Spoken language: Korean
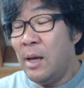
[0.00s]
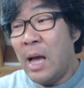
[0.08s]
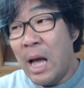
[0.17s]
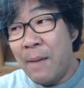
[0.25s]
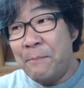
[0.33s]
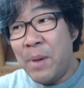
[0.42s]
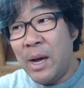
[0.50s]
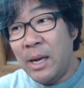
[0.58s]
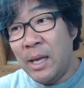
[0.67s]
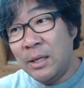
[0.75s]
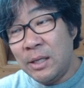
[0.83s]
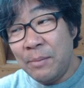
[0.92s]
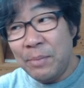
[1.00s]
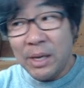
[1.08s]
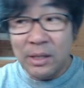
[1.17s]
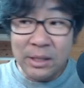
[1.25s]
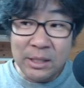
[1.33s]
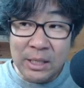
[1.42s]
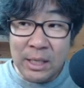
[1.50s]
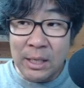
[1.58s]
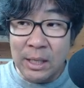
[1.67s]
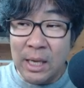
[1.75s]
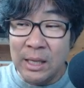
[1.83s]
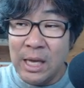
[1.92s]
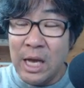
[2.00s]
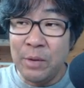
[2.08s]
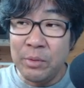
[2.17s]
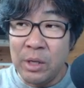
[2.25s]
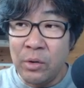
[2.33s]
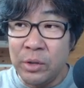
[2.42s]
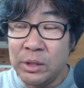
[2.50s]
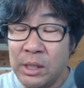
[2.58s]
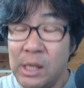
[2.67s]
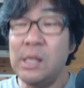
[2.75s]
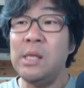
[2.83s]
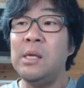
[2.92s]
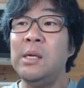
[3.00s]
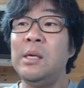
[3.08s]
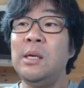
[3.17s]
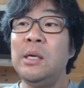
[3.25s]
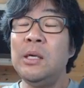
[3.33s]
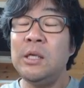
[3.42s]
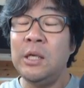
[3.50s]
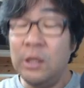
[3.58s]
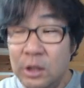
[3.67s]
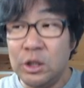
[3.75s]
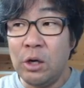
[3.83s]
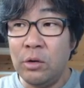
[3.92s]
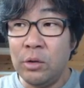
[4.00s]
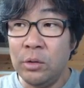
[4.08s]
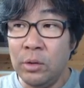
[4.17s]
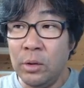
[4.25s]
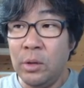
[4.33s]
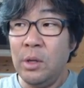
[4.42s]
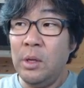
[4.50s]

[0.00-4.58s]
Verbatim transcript: 합판에 그냥 페인트를 칠하는 게 타일보다 훨씬 기능적으로도